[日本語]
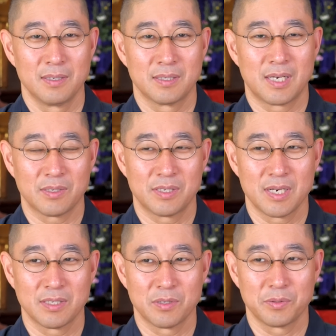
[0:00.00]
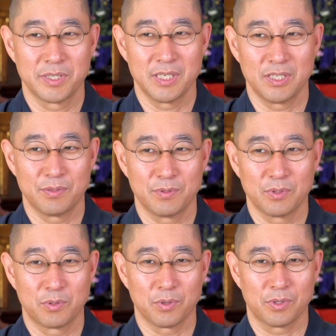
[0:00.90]
知らず知らずのうちに自分
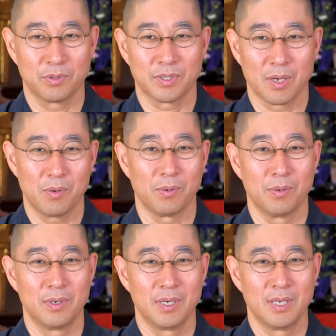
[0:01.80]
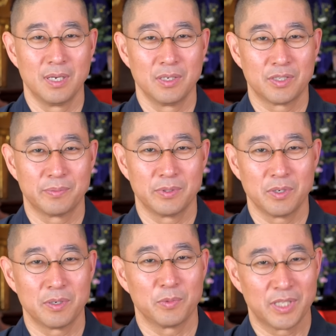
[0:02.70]
の同級生を自分
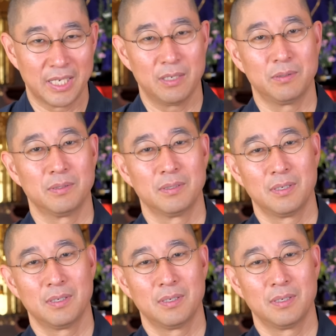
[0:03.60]
よりもできる、